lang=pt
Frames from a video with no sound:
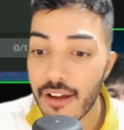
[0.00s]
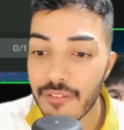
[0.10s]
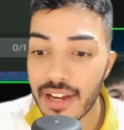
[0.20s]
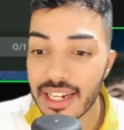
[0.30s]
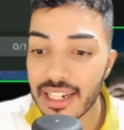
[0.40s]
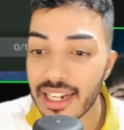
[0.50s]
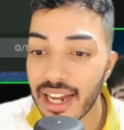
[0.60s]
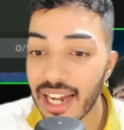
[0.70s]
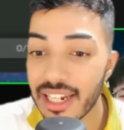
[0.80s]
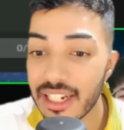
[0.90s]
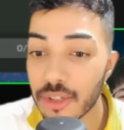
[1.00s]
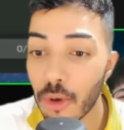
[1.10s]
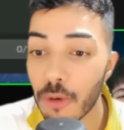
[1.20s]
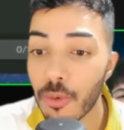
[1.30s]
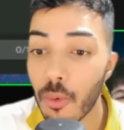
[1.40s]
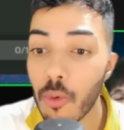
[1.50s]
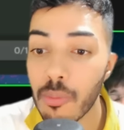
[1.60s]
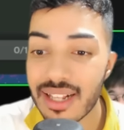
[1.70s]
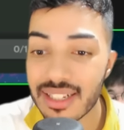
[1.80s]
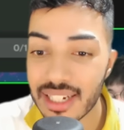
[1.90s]
vai clicar ali de novo um
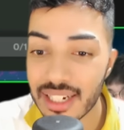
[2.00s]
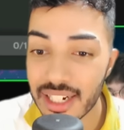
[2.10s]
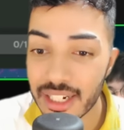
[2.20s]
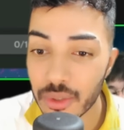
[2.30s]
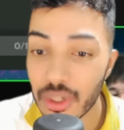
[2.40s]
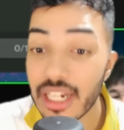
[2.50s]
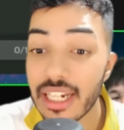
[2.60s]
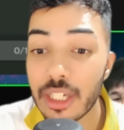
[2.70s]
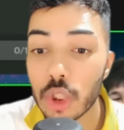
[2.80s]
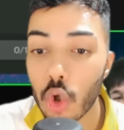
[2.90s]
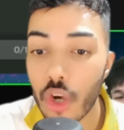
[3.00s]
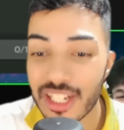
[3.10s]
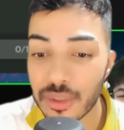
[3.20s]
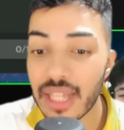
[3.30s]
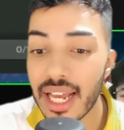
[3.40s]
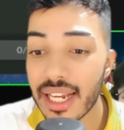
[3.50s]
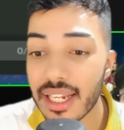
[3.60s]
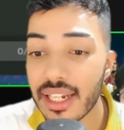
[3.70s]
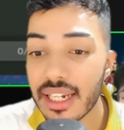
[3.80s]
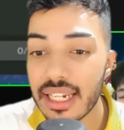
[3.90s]
mascherano e dois do
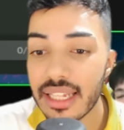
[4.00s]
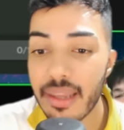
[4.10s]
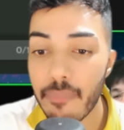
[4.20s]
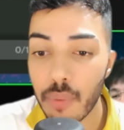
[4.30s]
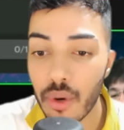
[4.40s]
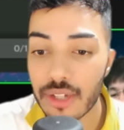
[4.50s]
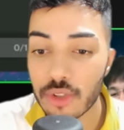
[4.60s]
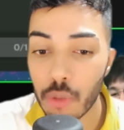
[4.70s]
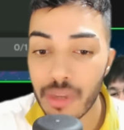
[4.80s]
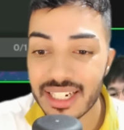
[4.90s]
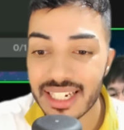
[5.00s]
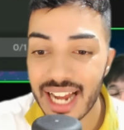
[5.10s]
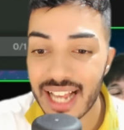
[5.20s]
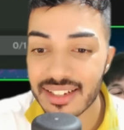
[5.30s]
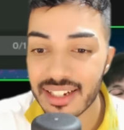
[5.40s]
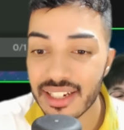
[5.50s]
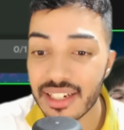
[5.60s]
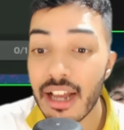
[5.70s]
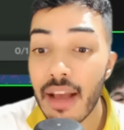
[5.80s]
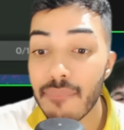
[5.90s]
deck e depois toma de graça ali
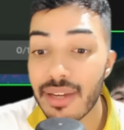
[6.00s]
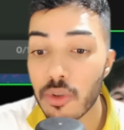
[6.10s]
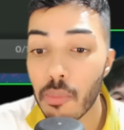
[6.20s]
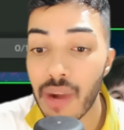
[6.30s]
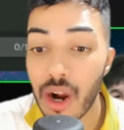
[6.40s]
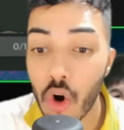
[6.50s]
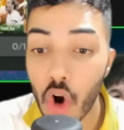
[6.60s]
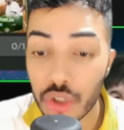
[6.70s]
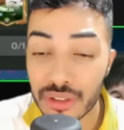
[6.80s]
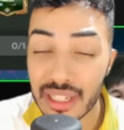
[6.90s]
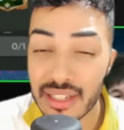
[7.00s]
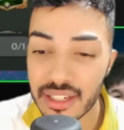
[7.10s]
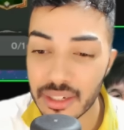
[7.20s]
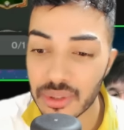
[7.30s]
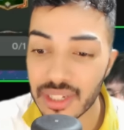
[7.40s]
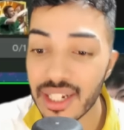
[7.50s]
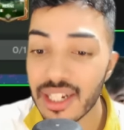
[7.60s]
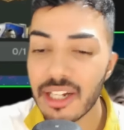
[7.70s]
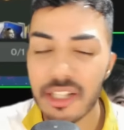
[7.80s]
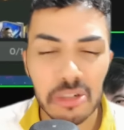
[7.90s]
mais um pacote de 35, né?
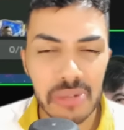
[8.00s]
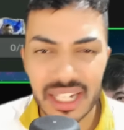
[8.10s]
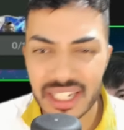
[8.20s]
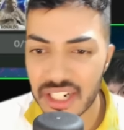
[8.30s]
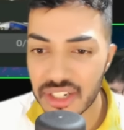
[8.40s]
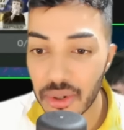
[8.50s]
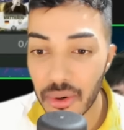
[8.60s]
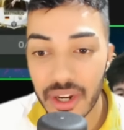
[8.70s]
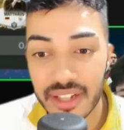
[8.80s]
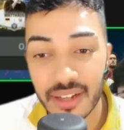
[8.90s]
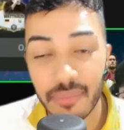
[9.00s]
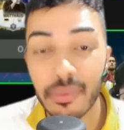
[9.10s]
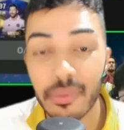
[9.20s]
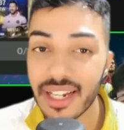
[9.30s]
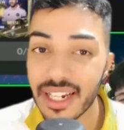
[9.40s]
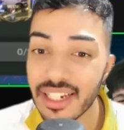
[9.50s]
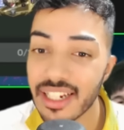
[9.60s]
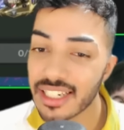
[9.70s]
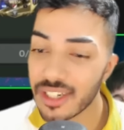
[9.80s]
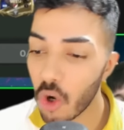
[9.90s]
Não é grande coisa, porém
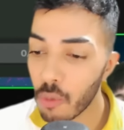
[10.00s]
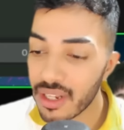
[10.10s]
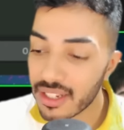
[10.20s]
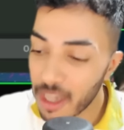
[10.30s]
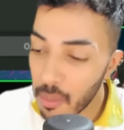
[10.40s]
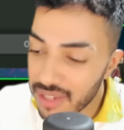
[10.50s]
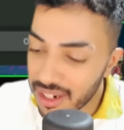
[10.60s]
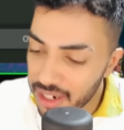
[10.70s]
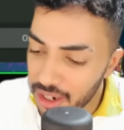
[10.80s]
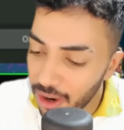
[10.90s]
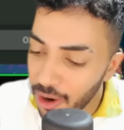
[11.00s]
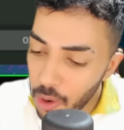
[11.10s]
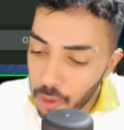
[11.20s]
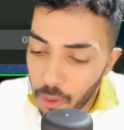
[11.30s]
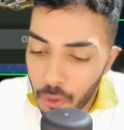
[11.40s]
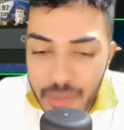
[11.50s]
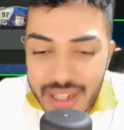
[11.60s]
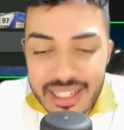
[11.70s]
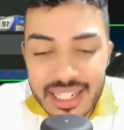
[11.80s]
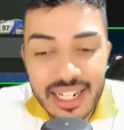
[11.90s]
já começamos ali ó com um
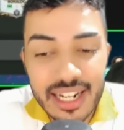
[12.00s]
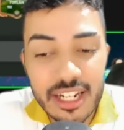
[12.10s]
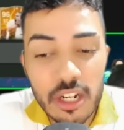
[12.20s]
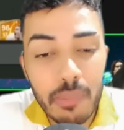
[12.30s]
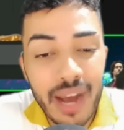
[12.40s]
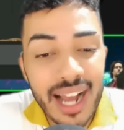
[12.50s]
mascaraninho para